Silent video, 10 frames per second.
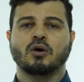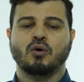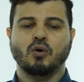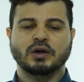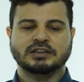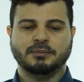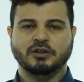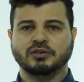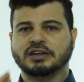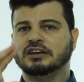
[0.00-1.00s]
ou até
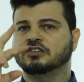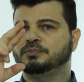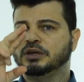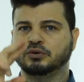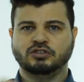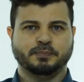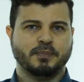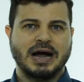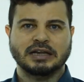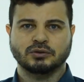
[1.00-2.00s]
mesmo aqueles bico de
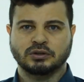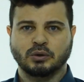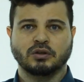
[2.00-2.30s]
pato, né,